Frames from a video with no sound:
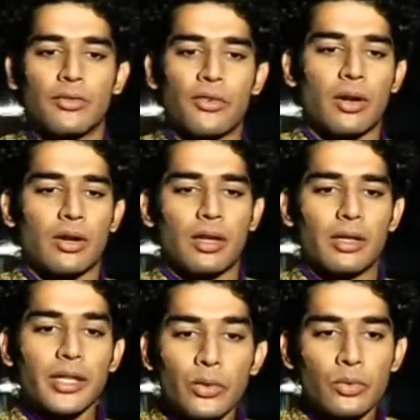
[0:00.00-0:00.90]
फॉर
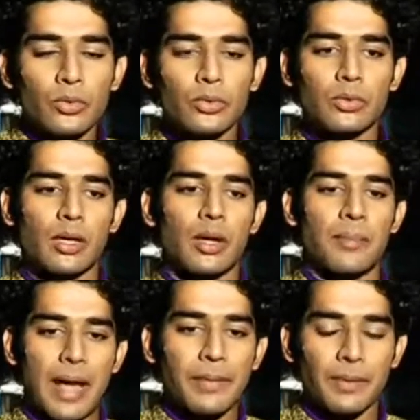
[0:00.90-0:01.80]
टी टू टू
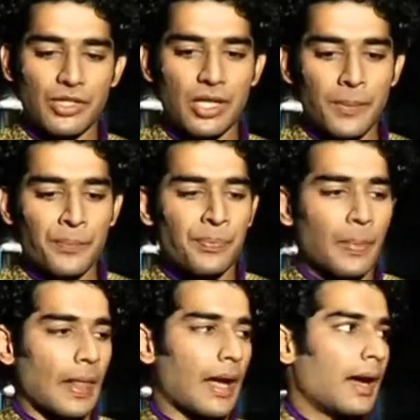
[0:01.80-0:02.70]
मैरी पंछी
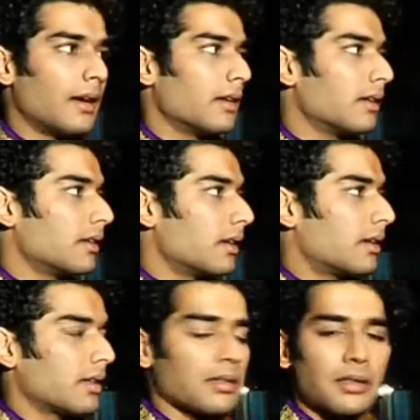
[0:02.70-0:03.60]
एंड
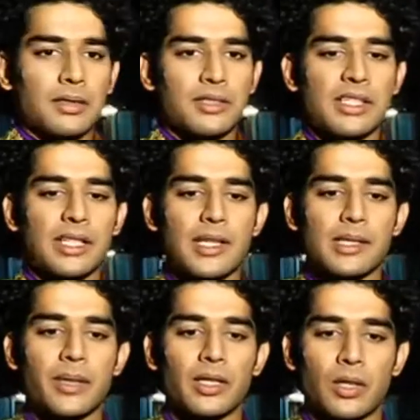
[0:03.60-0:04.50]
uh, जिस तरह
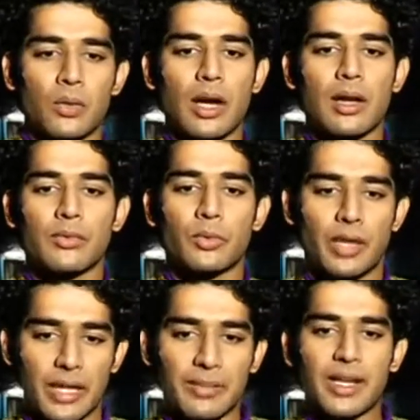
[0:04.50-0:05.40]
से मेरे दरोगा वो
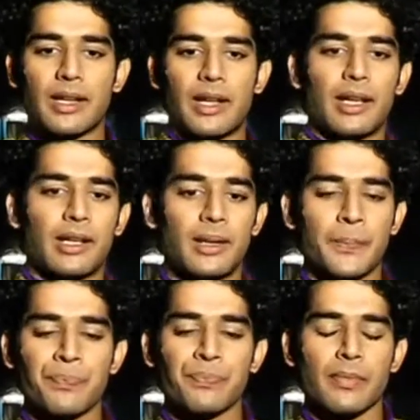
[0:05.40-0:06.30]
ड्रीम देख रहे हैं कि
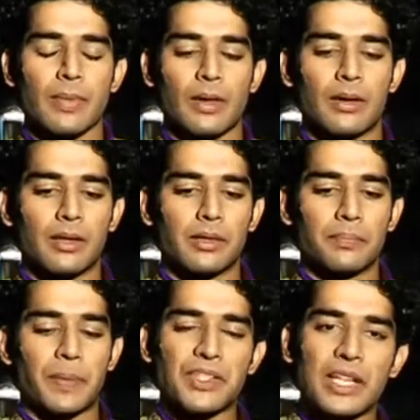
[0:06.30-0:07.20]

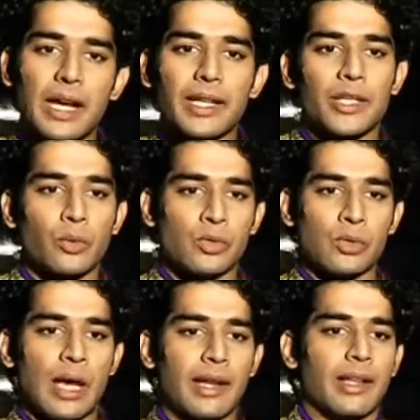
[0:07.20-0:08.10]
uh, पंछी आके टीटू को
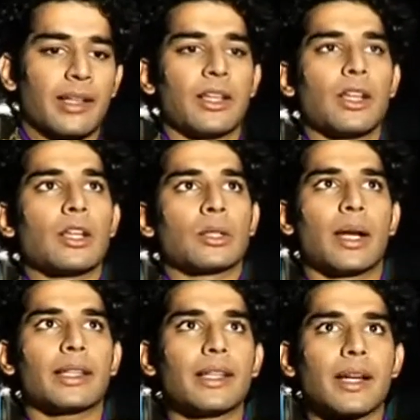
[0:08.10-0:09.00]
सुधारेगी तो
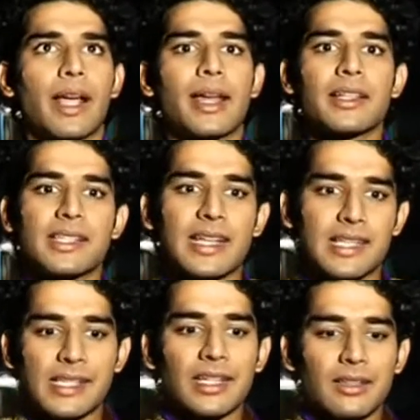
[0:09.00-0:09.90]
आई थिंक अगेन इट्स
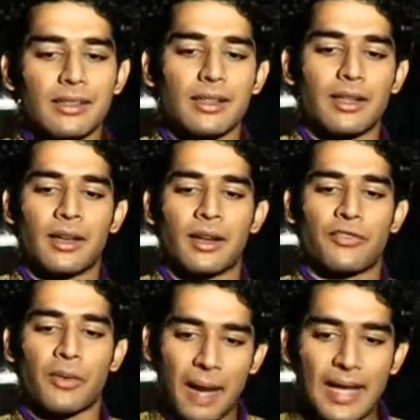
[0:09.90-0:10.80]
डेस्टिन
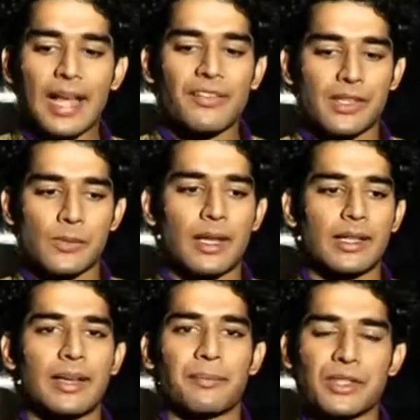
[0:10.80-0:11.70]
फॉर माई लाइफ एज वेल
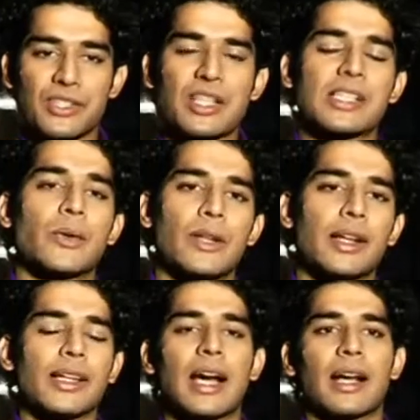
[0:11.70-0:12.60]
कि पंछी जैसी कोई
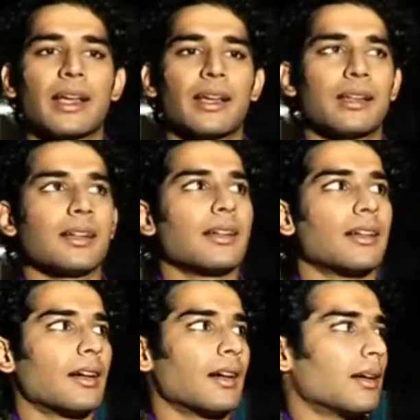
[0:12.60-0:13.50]
लड़की आके
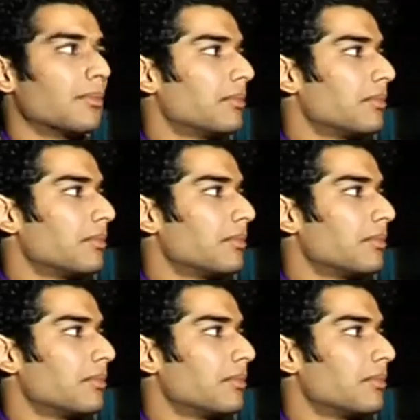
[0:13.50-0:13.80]
uh,